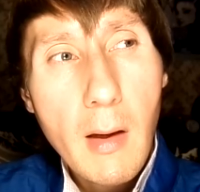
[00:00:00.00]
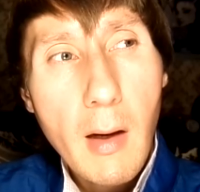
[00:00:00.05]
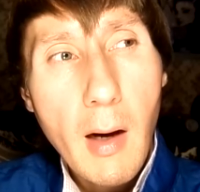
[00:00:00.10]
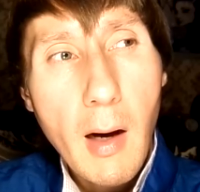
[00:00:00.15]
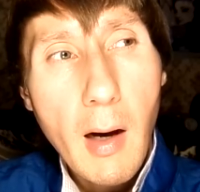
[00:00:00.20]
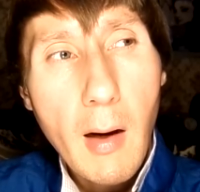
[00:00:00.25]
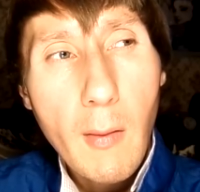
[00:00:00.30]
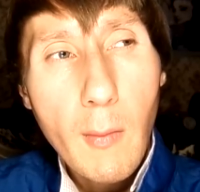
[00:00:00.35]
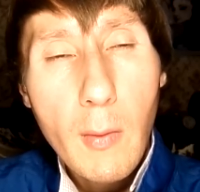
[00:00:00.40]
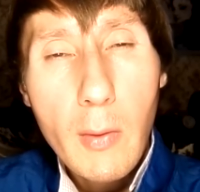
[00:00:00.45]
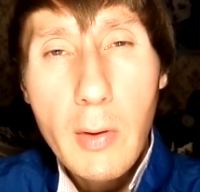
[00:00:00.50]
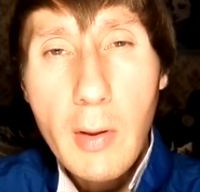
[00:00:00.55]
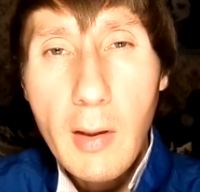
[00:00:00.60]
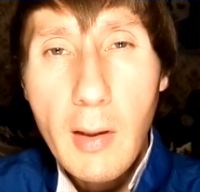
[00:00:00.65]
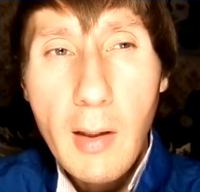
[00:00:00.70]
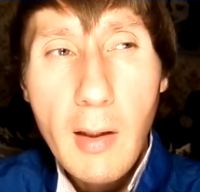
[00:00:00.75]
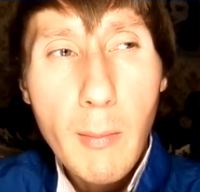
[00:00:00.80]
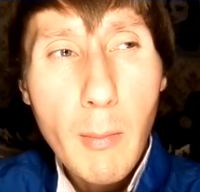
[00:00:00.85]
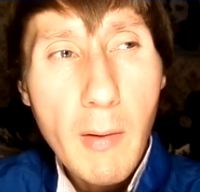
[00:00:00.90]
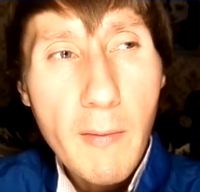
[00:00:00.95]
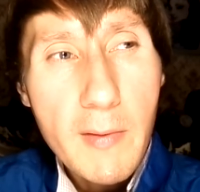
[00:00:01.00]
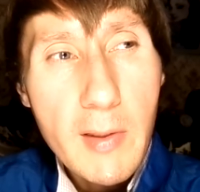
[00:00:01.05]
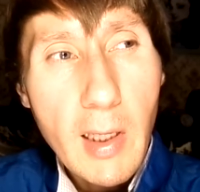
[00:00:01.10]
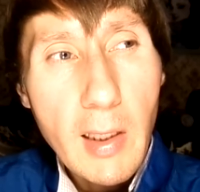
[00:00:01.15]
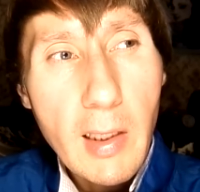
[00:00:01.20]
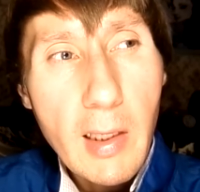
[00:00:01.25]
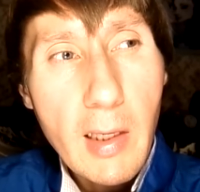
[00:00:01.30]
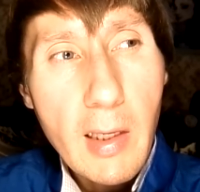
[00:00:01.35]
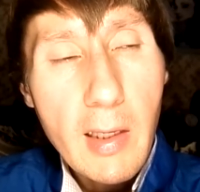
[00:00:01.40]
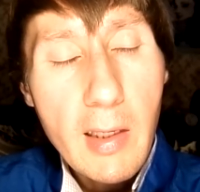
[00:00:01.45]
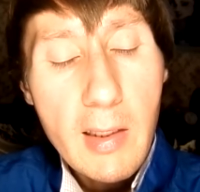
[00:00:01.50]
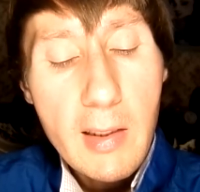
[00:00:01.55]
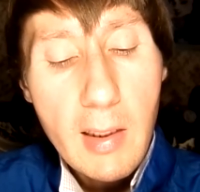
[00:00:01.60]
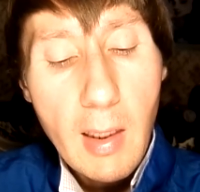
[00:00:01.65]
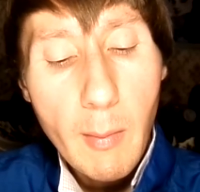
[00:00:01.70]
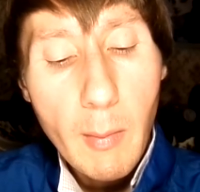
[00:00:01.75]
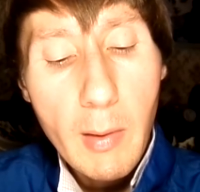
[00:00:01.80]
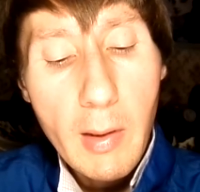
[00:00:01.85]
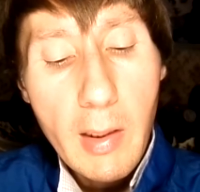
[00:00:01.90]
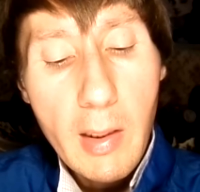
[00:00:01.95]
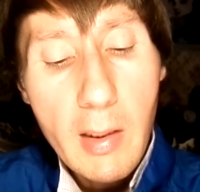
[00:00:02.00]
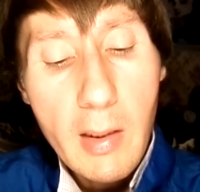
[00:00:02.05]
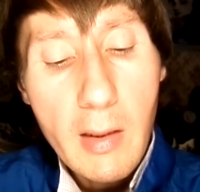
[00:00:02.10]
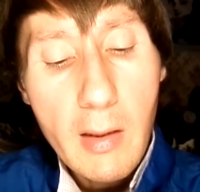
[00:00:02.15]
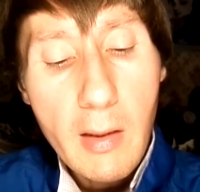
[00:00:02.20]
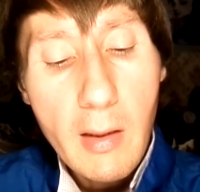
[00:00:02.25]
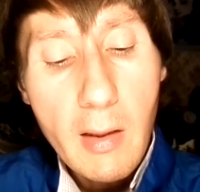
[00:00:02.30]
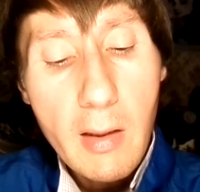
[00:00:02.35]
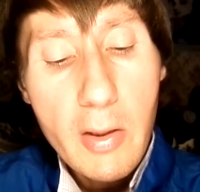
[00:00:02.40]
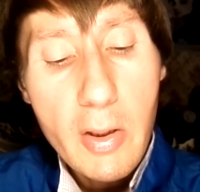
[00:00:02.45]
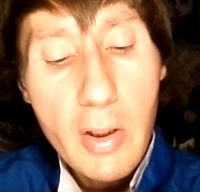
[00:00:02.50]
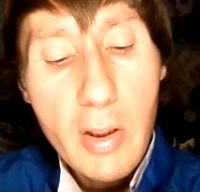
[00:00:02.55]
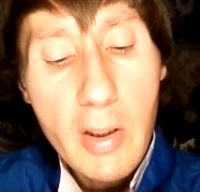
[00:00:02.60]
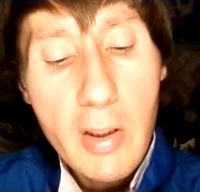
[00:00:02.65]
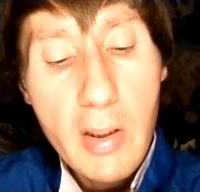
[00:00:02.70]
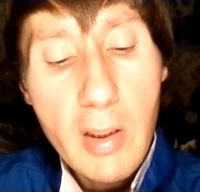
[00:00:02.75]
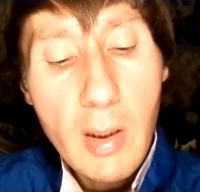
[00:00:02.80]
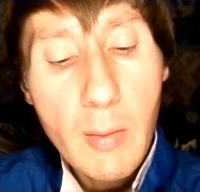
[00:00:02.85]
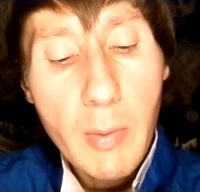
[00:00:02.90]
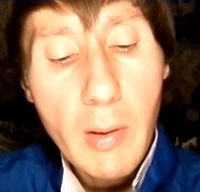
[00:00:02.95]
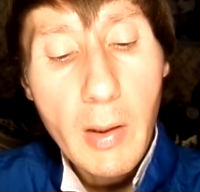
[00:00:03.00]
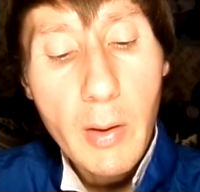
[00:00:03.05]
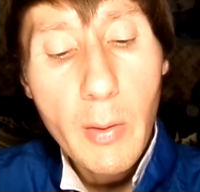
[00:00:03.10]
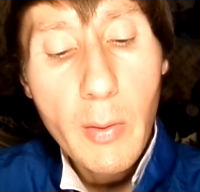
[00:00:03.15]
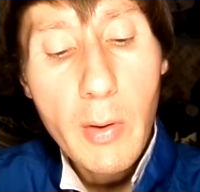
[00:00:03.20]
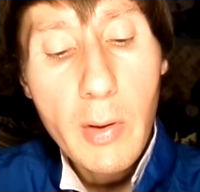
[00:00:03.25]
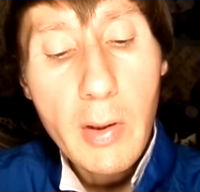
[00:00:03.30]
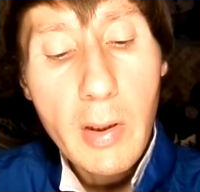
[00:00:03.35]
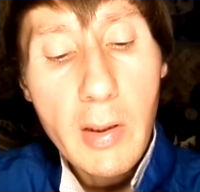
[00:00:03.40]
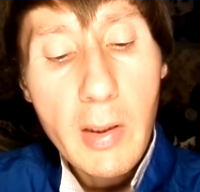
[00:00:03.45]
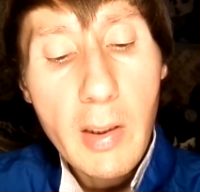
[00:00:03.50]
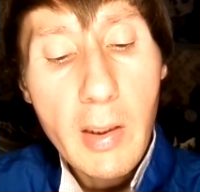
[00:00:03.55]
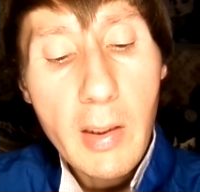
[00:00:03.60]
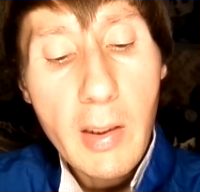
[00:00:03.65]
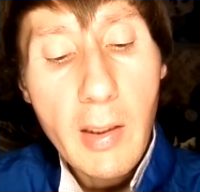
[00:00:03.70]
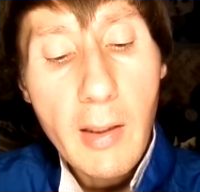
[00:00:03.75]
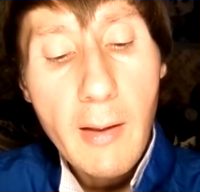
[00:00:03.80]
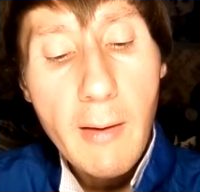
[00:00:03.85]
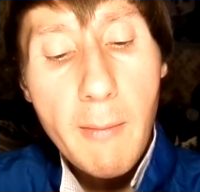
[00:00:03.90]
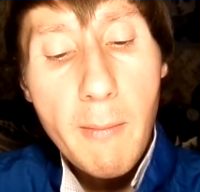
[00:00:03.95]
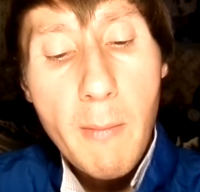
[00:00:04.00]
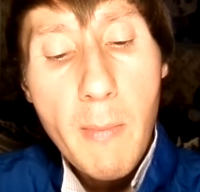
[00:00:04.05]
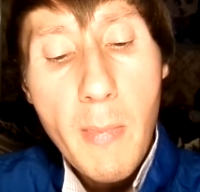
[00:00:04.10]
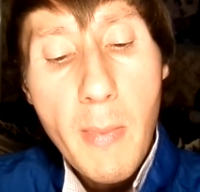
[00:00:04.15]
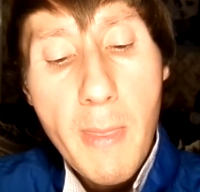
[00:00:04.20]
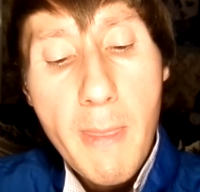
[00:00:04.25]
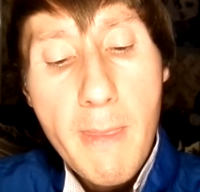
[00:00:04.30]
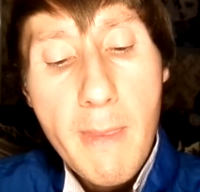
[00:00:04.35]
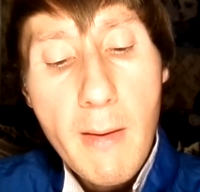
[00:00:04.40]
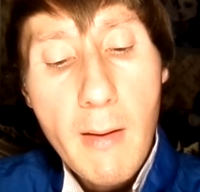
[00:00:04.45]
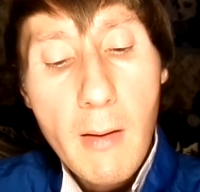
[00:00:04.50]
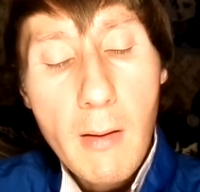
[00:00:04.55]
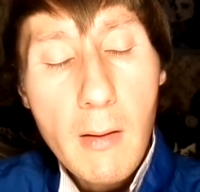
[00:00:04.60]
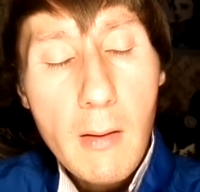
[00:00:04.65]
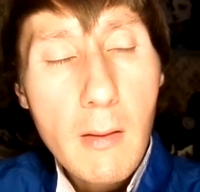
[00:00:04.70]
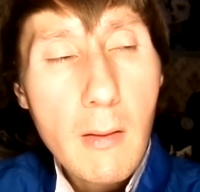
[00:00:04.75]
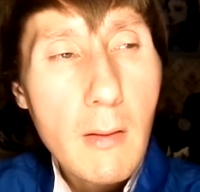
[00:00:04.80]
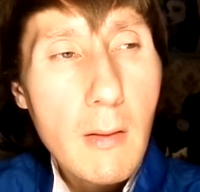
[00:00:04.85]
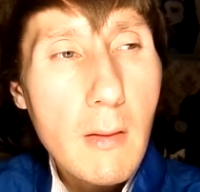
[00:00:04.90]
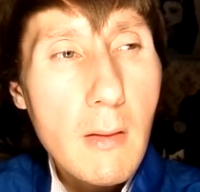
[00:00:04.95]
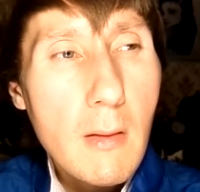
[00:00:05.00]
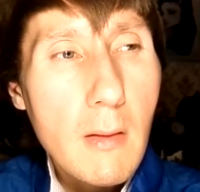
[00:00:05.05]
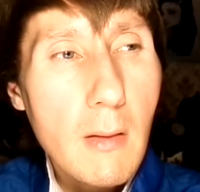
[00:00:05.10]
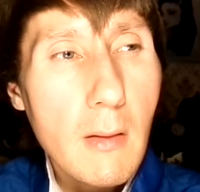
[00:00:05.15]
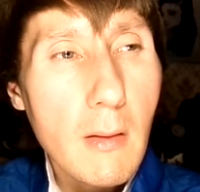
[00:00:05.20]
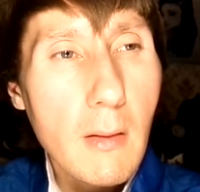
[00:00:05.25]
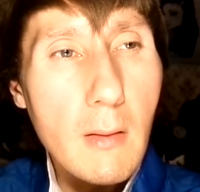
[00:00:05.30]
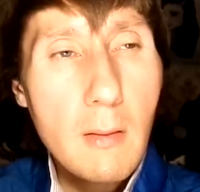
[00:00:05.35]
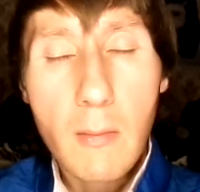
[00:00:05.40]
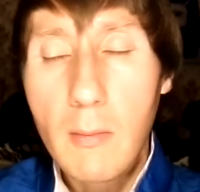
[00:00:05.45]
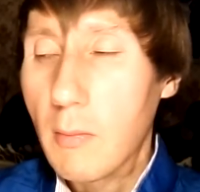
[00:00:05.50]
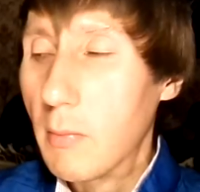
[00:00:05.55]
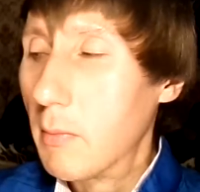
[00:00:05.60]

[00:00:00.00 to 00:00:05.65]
А вот а, Мавзолей и сам Ленин, а через них проходят энергии а,